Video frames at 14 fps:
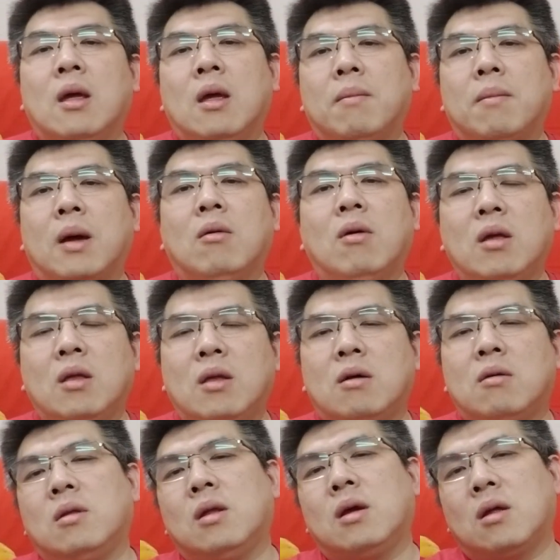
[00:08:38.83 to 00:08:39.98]
买完以后
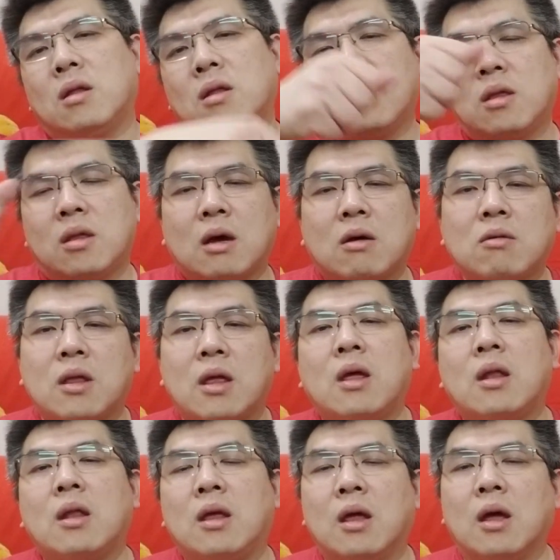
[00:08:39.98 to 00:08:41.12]
那个胶贴
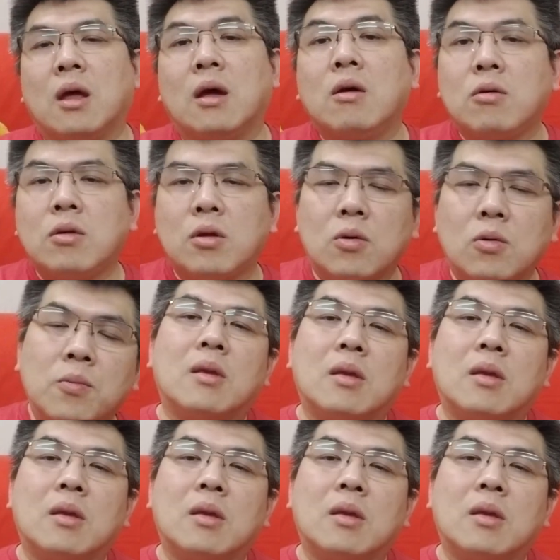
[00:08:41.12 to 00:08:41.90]
你也要有，